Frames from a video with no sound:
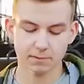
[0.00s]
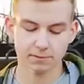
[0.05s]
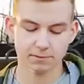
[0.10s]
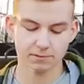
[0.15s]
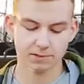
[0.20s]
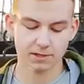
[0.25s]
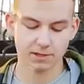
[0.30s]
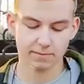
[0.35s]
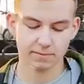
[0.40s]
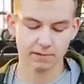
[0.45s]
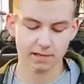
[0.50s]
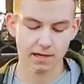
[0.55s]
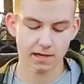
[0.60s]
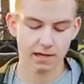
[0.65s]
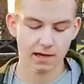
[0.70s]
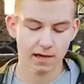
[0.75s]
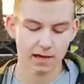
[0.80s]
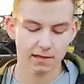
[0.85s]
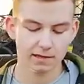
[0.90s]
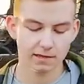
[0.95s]
podziemnej
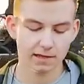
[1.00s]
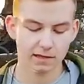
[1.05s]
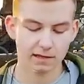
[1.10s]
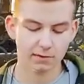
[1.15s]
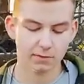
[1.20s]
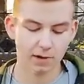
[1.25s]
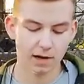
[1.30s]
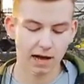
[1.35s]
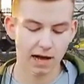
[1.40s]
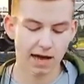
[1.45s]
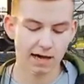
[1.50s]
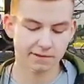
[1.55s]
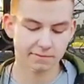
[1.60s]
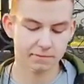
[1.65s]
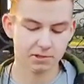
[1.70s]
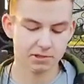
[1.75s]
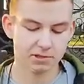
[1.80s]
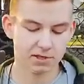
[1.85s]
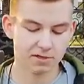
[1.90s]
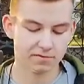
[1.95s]
na tyłach
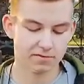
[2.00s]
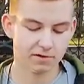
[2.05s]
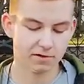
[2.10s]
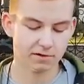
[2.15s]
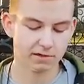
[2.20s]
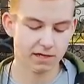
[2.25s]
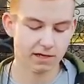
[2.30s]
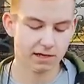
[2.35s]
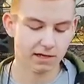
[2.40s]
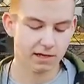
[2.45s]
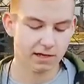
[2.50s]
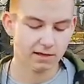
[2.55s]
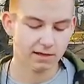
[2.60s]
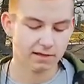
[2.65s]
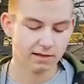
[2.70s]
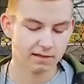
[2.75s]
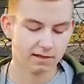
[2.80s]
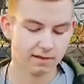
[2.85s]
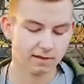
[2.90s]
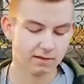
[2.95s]
Armii Czerwonej
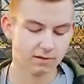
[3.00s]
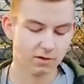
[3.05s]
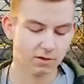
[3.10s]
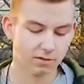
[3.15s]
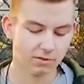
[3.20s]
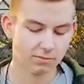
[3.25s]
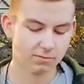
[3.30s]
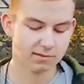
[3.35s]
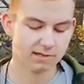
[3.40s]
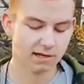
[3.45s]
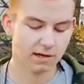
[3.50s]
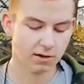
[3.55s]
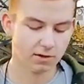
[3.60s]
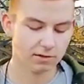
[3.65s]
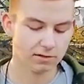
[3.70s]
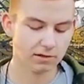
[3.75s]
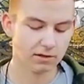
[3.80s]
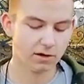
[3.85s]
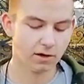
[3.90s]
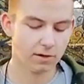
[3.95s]
na terytorium
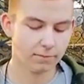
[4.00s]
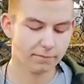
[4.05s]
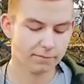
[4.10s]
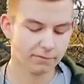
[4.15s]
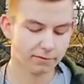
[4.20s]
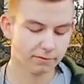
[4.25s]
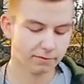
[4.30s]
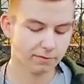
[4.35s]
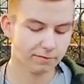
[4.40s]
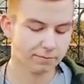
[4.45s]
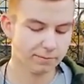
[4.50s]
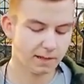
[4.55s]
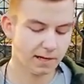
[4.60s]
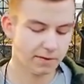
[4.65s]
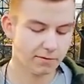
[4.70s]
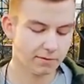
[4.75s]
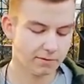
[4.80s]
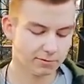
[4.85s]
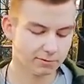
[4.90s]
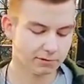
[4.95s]
zachodnich obwodów
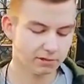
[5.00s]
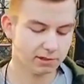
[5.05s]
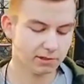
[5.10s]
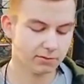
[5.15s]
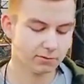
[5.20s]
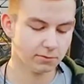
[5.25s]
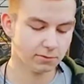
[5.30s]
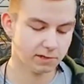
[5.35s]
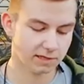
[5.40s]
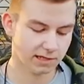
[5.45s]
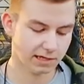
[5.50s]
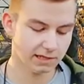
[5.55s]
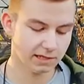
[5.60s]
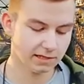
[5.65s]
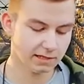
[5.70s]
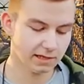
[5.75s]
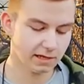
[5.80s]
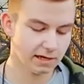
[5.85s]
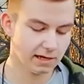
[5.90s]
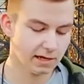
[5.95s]
Białorusi i
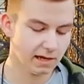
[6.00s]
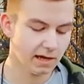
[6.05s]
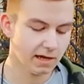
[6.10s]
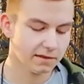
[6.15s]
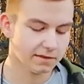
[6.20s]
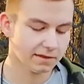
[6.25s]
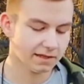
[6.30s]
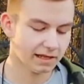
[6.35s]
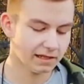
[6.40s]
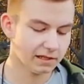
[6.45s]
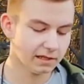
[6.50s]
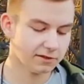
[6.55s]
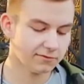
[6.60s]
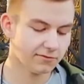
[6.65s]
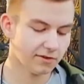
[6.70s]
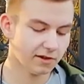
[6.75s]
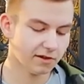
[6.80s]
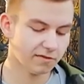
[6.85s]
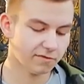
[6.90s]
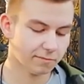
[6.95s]
Ukrainy, na
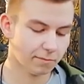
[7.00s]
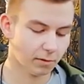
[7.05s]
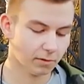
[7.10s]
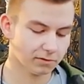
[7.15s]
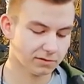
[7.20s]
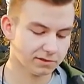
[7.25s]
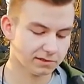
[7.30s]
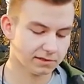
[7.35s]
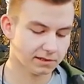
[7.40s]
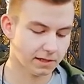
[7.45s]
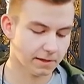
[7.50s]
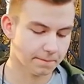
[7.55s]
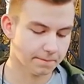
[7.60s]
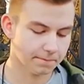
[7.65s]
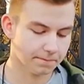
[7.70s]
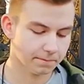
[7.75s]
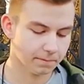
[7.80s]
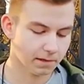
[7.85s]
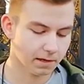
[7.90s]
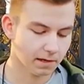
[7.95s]
Litwie i w Polsce
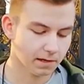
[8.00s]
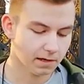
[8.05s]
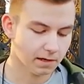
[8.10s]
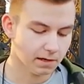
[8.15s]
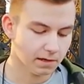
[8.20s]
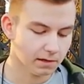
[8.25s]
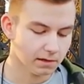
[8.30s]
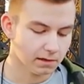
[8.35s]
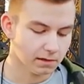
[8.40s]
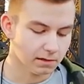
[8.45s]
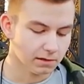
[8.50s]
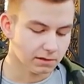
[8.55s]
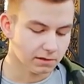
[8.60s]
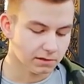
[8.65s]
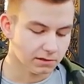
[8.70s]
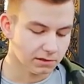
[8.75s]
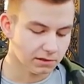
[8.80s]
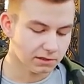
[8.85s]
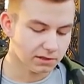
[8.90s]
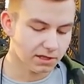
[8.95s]

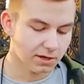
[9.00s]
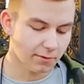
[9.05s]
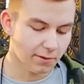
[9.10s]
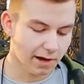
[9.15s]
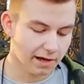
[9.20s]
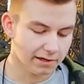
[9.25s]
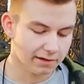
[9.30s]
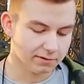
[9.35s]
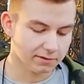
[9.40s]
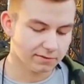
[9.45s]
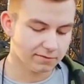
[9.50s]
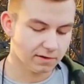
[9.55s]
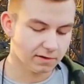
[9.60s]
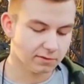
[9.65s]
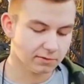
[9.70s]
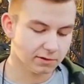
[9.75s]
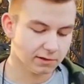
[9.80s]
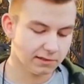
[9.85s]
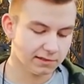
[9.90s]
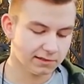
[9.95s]
i działając
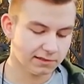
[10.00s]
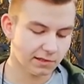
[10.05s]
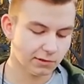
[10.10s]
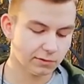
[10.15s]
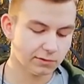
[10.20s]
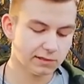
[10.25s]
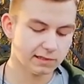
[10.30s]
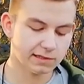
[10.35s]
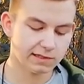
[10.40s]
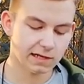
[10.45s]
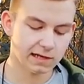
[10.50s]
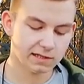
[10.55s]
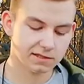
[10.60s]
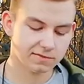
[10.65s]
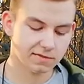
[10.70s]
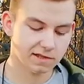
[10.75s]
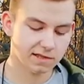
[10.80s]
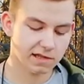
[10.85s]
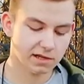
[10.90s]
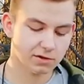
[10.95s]
według instrukcji
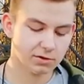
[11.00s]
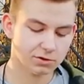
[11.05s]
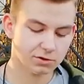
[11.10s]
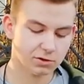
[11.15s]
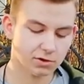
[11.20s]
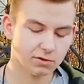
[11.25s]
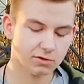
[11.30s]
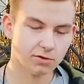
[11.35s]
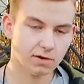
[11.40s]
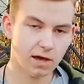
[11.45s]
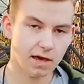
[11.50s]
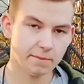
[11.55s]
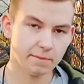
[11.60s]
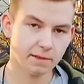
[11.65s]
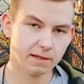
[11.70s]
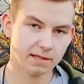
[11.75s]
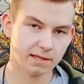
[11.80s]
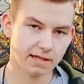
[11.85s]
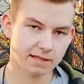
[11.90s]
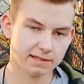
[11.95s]
tzw. Tak rządu
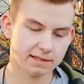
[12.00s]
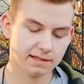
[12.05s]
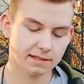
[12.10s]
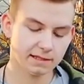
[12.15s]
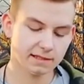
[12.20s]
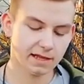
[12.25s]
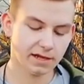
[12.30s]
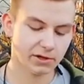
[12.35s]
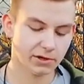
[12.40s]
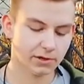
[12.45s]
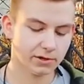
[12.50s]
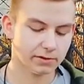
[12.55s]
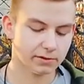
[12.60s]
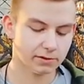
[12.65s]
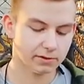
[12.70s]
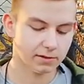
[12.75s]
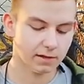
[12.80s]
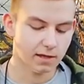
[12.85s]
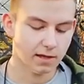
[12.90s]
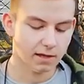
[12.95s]
emigracyjnego,
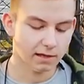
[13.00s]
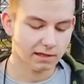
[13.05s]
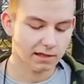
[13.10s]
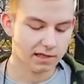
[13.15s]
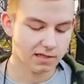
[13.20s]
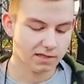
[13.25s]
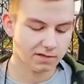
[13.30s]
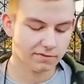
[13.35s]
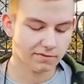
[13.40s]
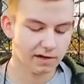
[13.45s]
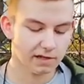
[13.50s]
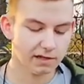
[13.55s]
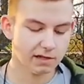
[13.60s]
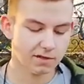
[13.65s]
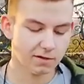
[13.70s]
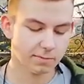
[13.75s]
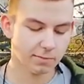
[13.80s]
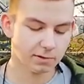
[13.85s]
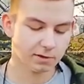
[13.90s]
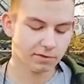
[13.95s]
kierowali
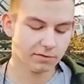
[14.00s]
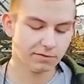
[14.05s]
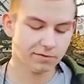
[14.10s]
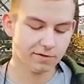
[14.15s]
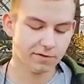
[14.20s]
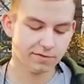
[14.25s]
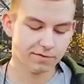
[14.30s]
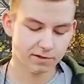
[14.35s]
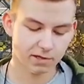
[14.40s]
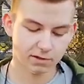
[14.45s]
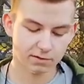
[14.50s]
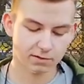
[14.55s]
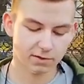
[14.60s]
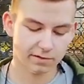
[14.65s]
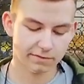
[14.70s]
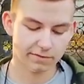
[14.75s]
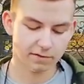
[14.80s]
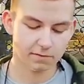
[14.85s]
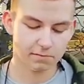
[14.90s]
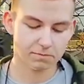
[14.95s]
robotą
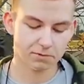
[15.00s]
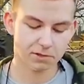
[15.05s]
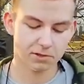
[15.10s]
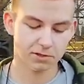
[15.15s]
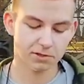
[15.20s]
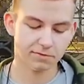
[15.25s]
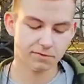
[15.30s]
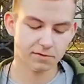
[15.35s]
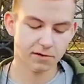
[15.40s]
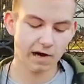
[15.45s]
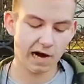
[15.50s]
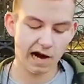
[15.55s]
wywrotową przeciwko